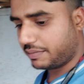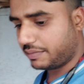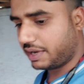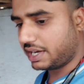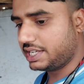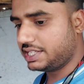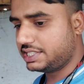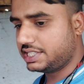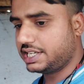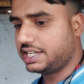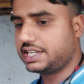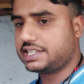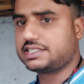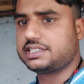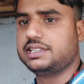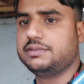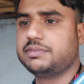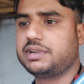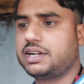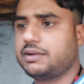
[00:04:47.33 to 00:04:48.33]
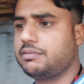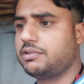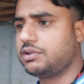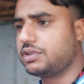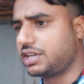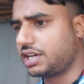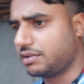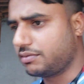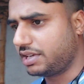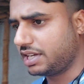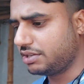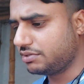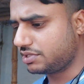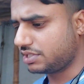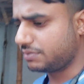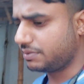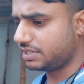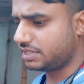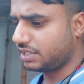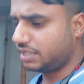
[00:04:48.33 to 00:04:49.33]
मान लीजिए एक सीमन हम लोग डलवाएं
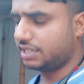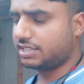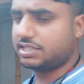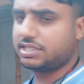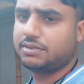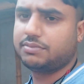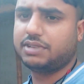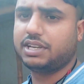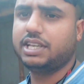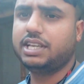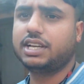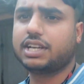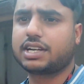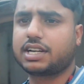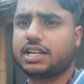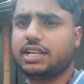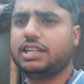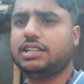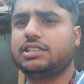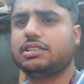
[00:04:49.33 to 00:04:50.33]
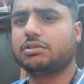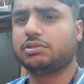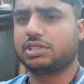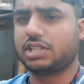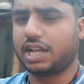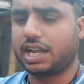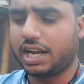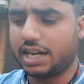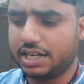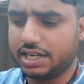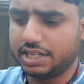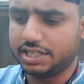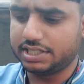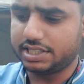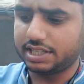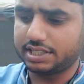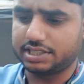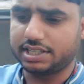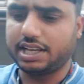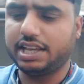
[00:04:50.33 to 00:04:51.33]
उसके बाद से कंसीव नहीं कर रही है तो सेकेंड हिंट
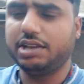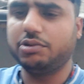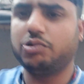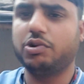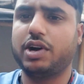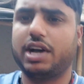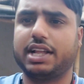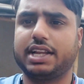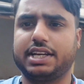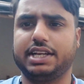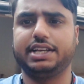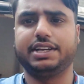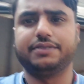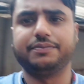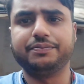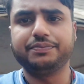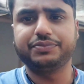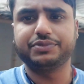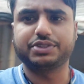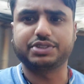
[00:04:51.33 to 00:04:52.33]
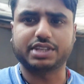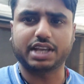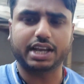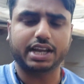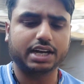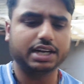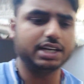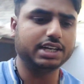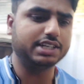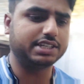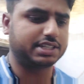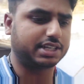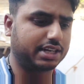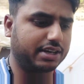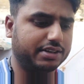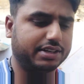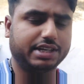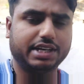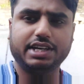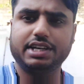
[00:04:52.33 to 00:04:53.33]
जैसे ही वो आ रही है सेकेंड लिस्ट
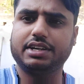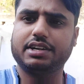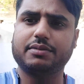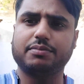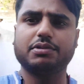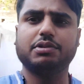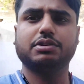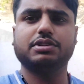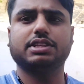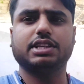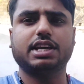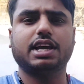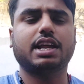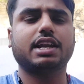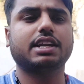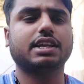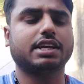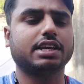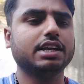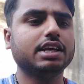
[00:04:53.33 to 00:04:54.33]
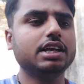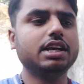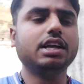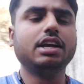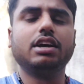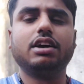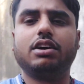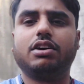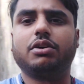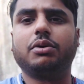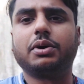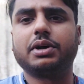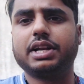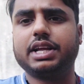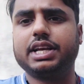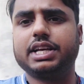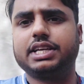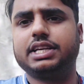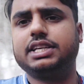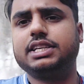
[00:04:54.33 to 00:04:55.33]
का डेट आप लोग तैयार रखें और
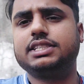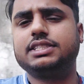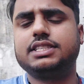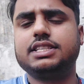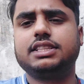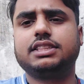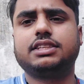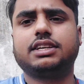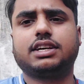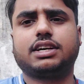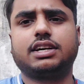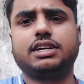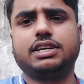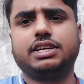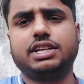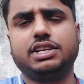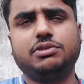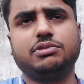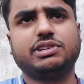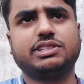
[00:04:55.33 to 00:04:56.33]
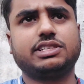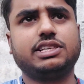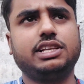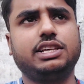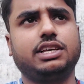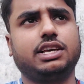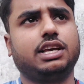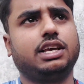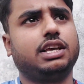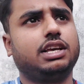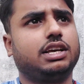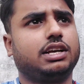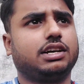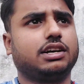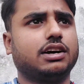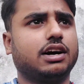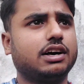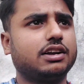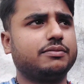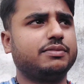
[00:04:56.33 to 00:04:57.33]
इक्कीस दिन तक कंटिन्यूसली
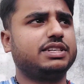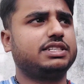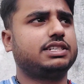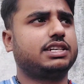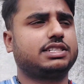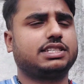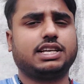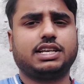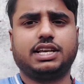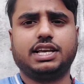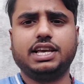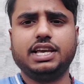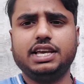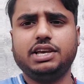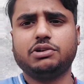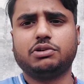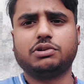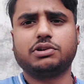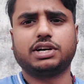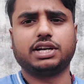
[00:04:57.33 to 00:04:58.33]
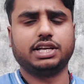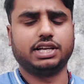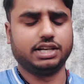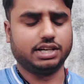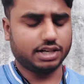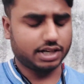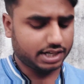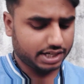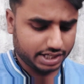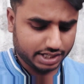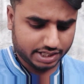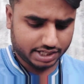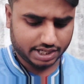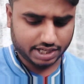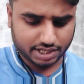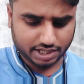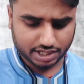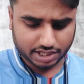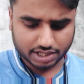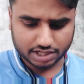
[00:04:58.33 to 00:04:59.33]
घर में जैसे घी हो गई घर की
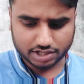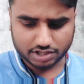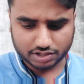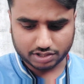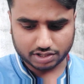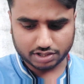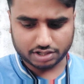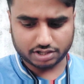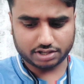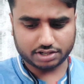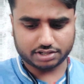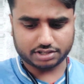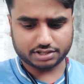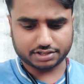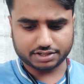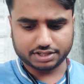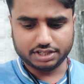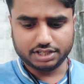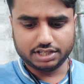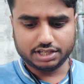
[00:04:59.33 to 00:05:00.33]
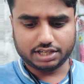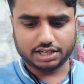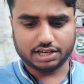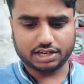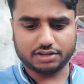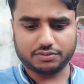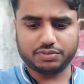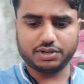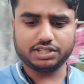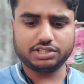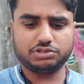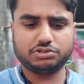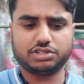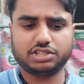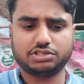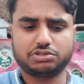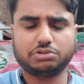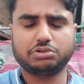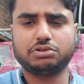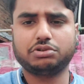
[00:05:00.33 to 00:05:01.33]
घी और लगभग जो
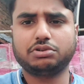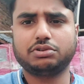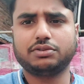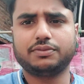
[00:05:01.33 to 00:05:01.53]
है सो